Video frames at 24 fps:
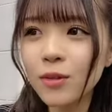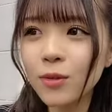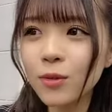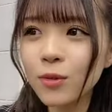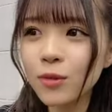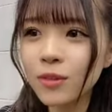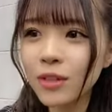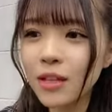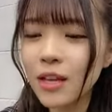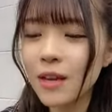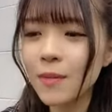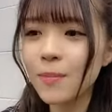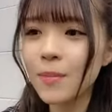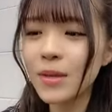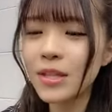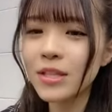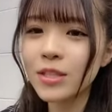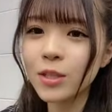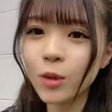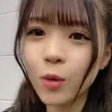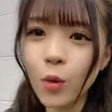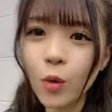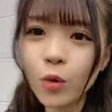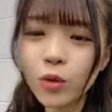動でめっ
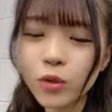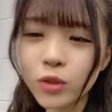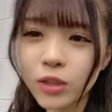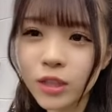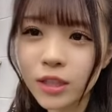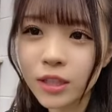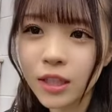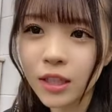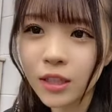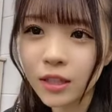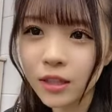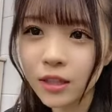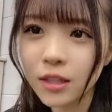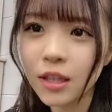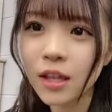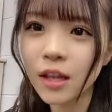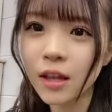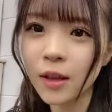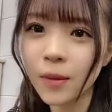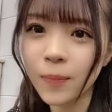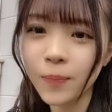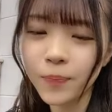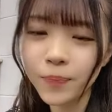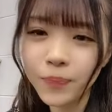ちゃ濃くしちゃっ
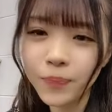て